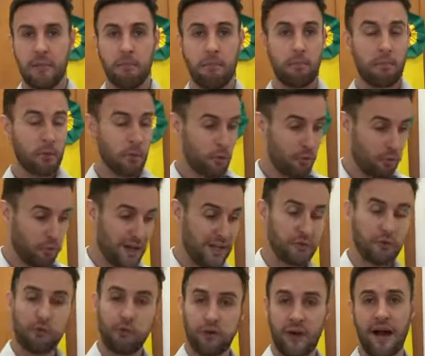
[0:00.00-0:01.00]

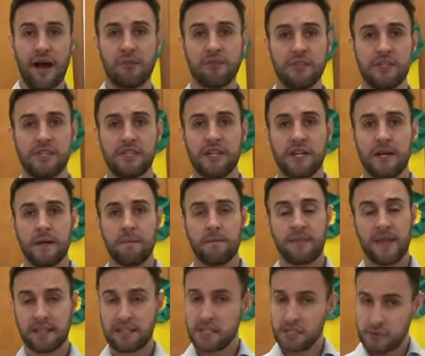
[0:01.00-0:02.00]
provando fraudes
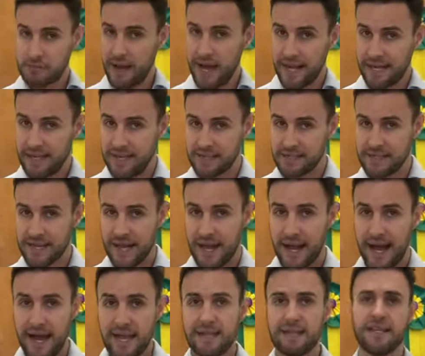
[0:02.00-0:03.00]
nessas máquinas.
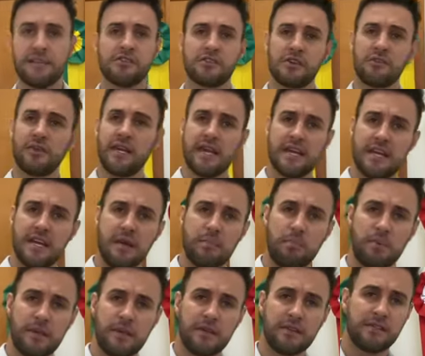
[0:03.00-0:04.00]
A intenção da
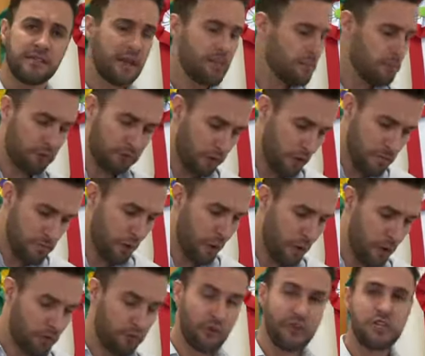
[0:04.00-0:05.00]
equipe sempre foi
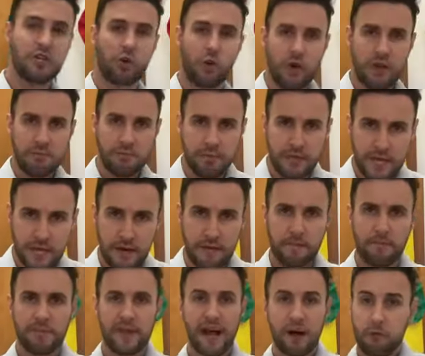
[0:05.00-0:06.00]
boa, foi de coibir
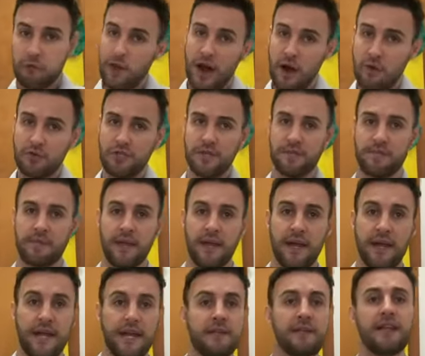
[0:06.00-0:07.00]
a fraude.
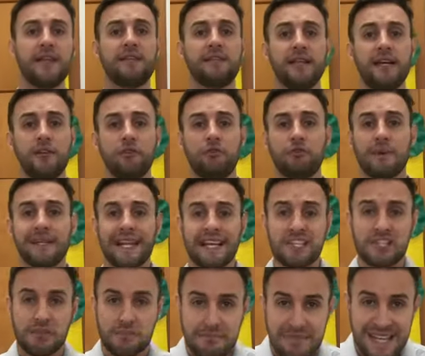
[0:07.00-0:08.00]
Entretanto, uma
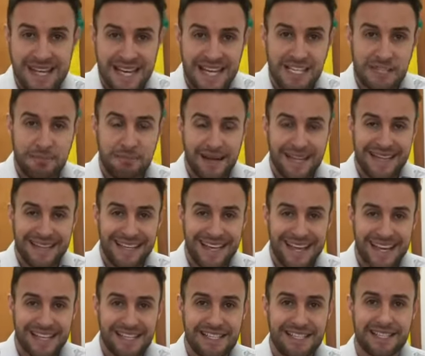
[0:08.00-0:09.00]
das minhas
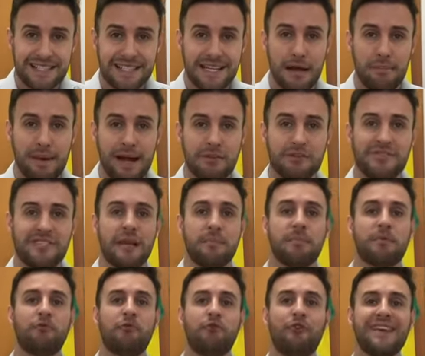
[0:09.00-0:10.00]
bandeiras de trabalho
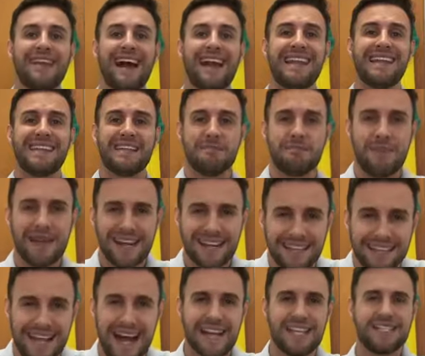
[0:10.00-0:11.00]
sempre foi a
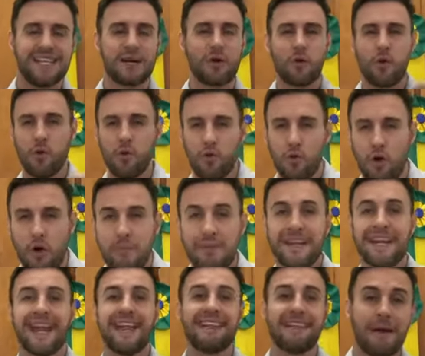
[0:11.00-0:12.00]
liberdade
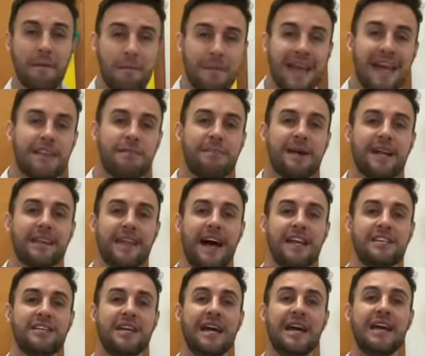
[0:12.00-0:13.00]
econômica e também a
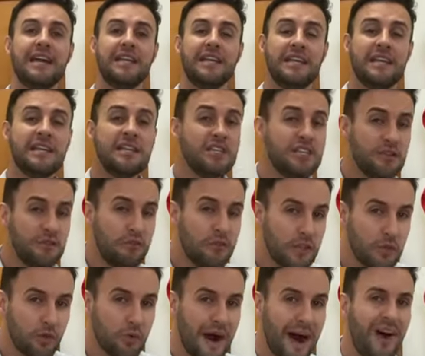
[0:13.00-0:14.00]
liberdade
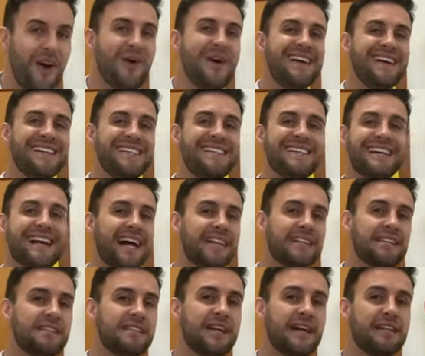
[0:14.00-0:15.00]
individual de
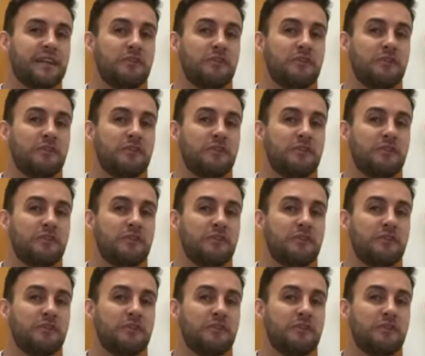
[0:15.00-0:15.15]
cada cidadão